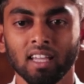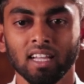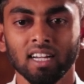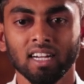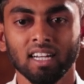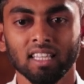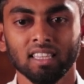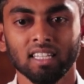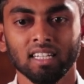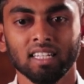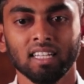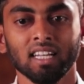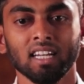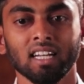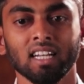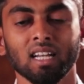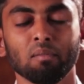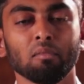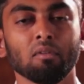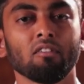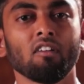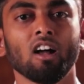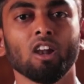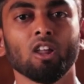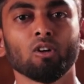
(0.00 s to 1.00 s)
கிட்டத்தட்ட
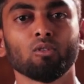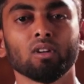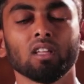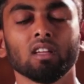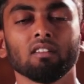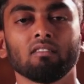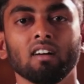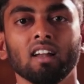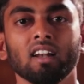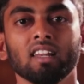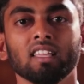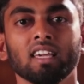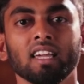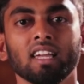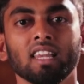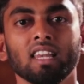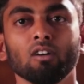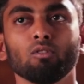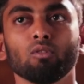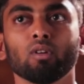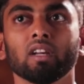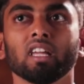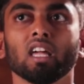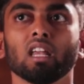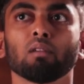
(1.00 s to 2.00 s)
நம்ம வாழக்கூடிய வாழ்க்கையில்
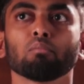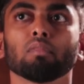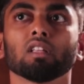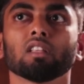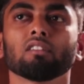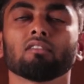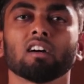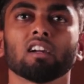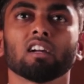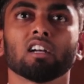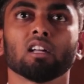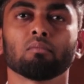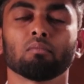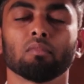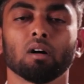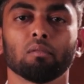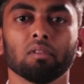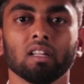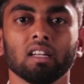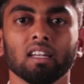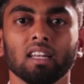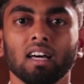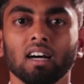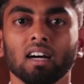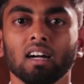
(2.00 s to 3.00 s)
ஒரு எண்பது வருடம்
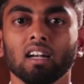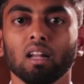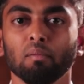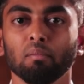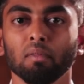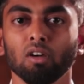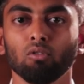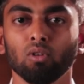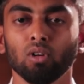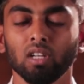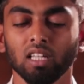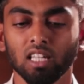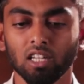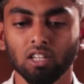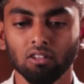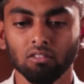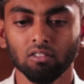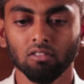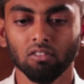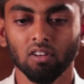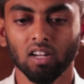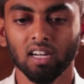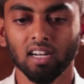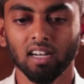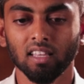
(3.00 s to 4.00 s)
அப்படின்னா நம்ம ஒரு
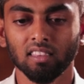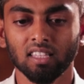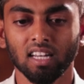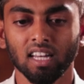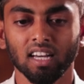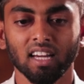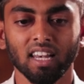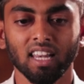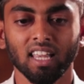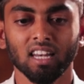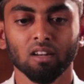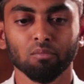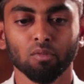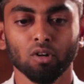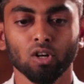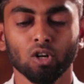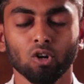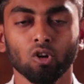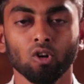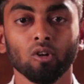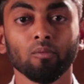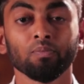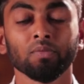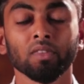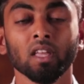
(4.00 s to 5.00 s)
இருபது வருடத்தில் கல்யாணம்
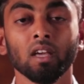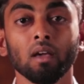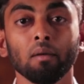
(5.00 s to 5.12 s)
பண்ணுறோம்